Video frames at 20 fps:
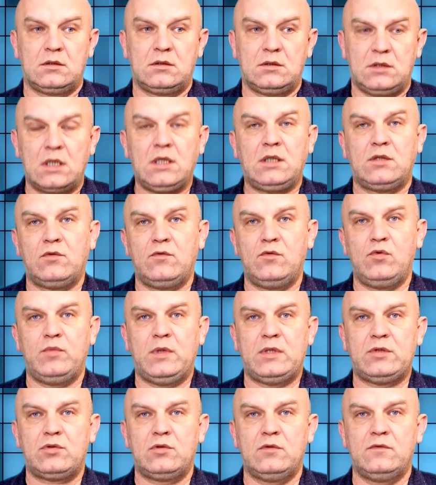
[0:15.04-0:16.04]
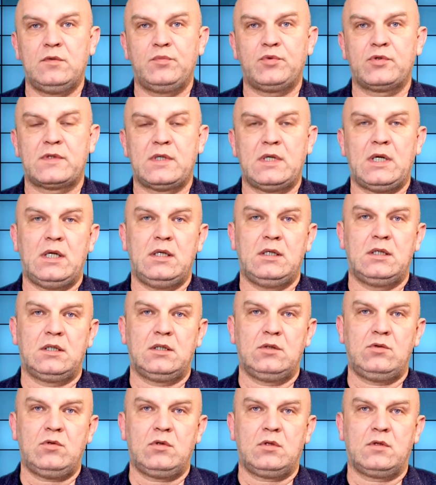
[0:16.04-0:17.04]
Я готовлю большой выпуск реальных
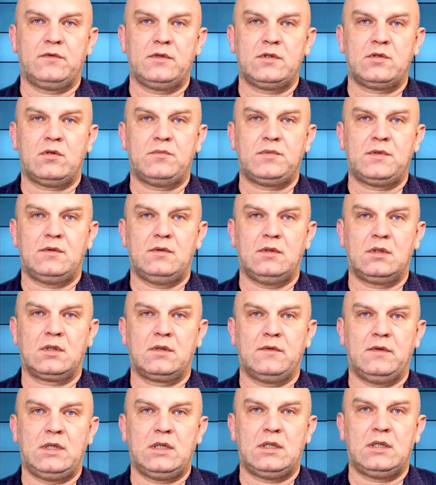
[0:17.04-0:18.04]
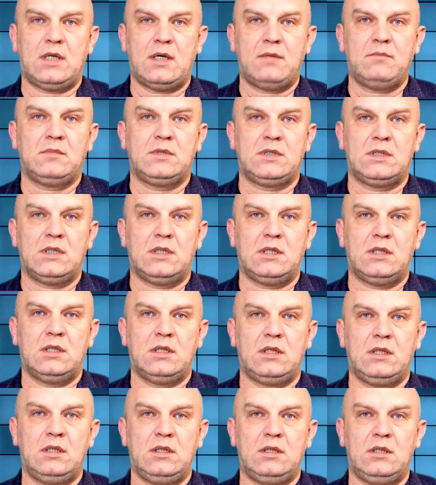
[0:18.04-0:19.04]
итогов, и, собственно говоря, там я
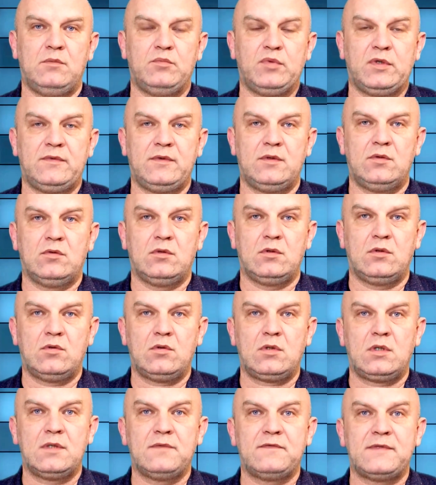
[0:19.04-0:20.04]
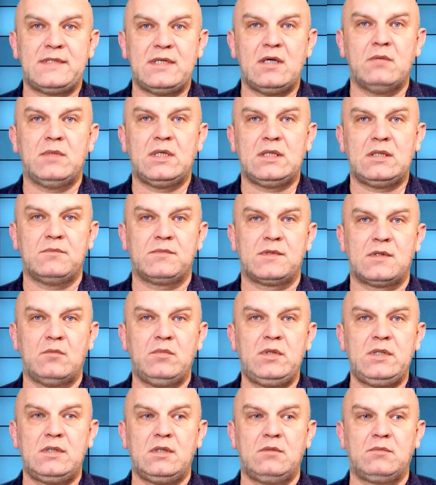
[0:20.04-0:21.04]
и подведу итоги всем этим
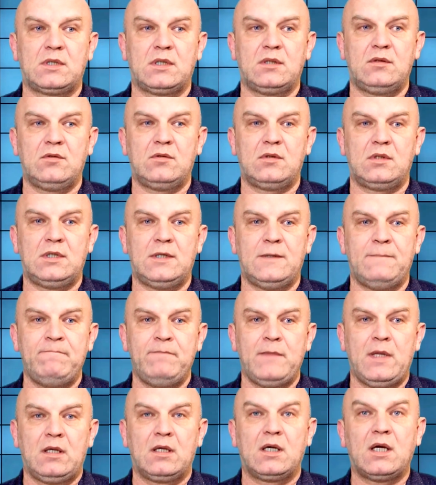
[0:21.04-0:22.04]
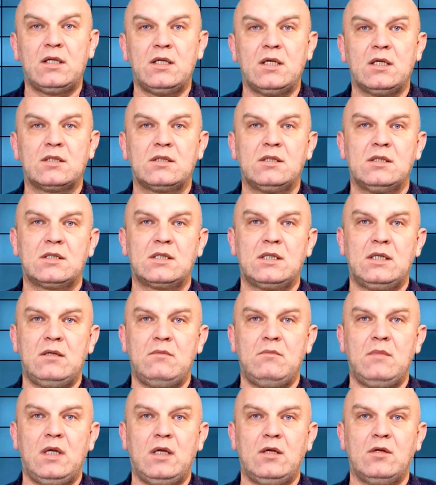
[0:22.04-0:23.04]
событиям, которые, конечно же,
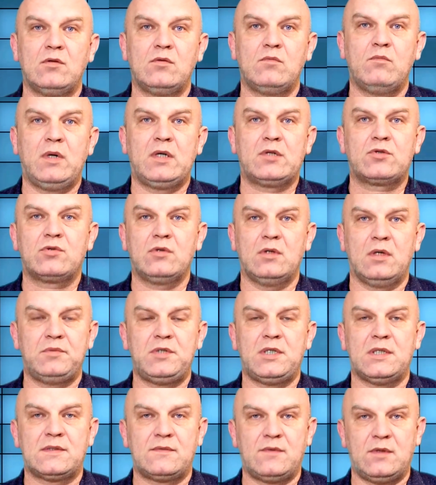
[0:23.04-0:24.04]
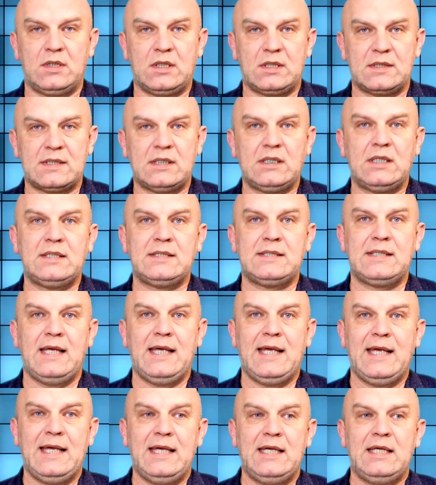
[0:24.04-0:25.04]
имеют большой общественный резонанс
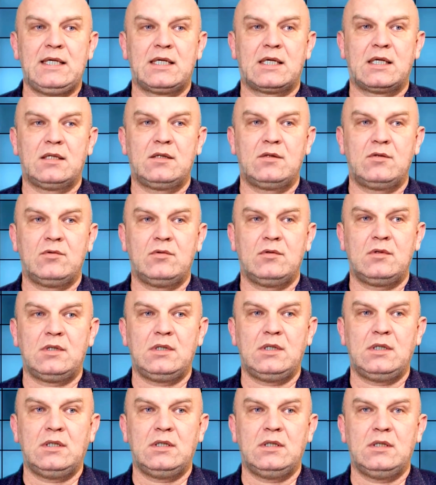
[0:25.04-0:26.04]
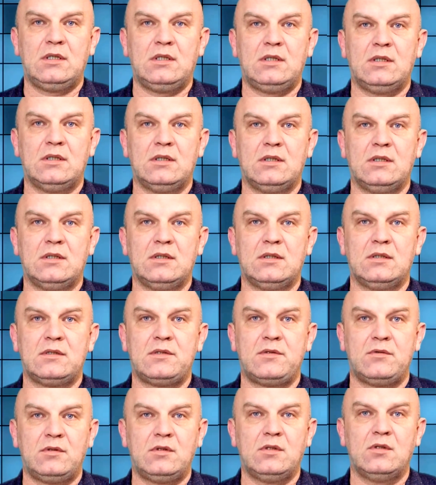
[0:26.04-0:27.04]
и которые э,
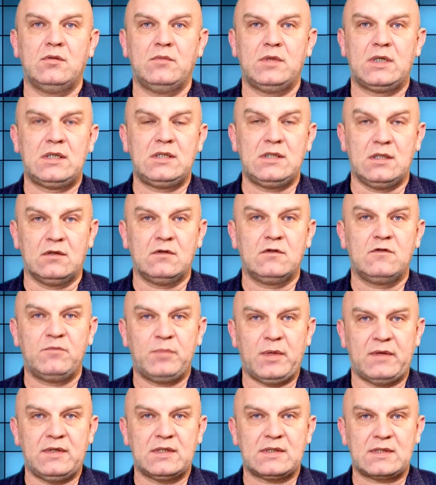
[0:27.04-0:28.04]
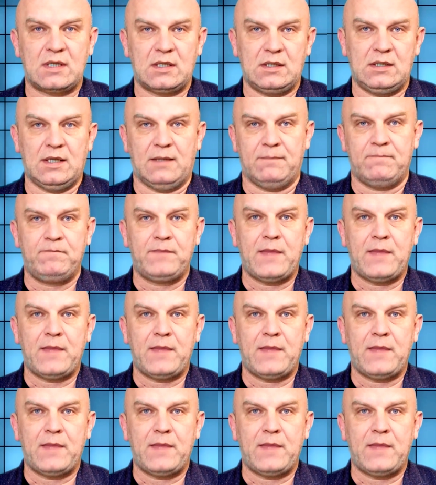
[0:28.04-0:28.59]
сегодня номер один в повестке дня.